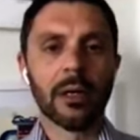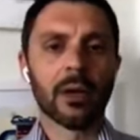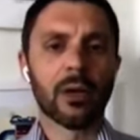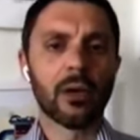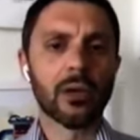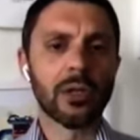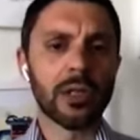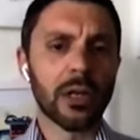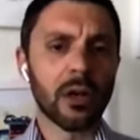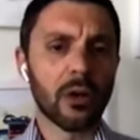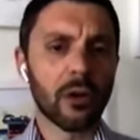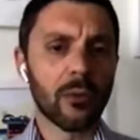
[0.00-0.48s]

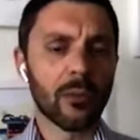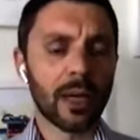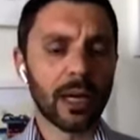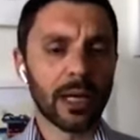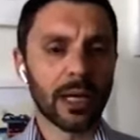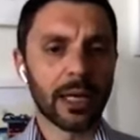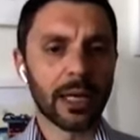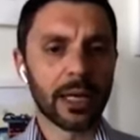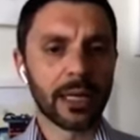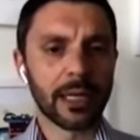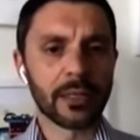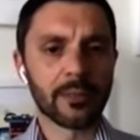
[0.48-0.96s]
così come
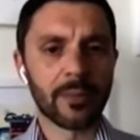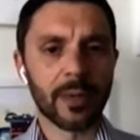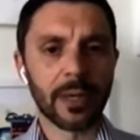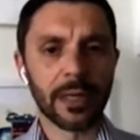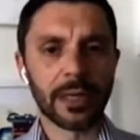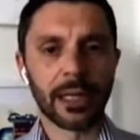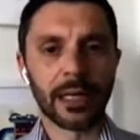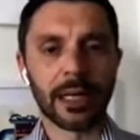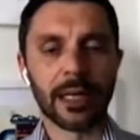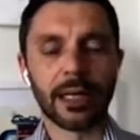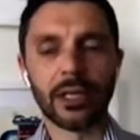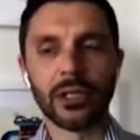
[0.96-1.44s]
anche
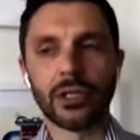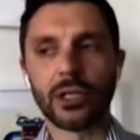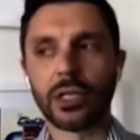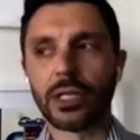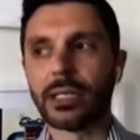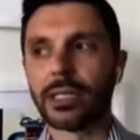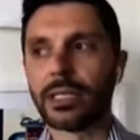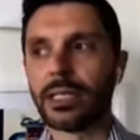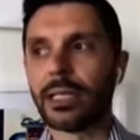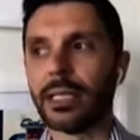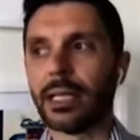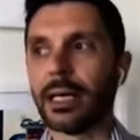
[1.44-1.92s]
rispetto alla
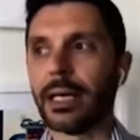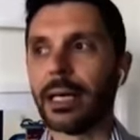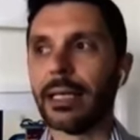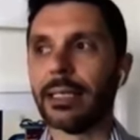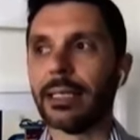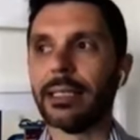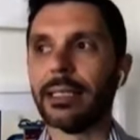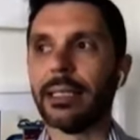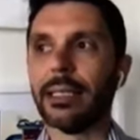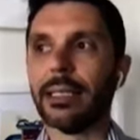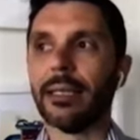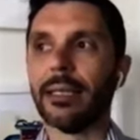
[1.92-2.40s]
necessità
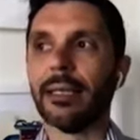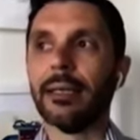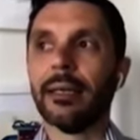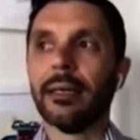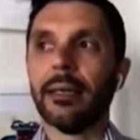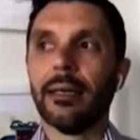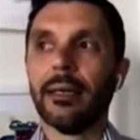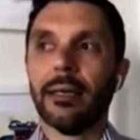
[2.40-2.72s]
di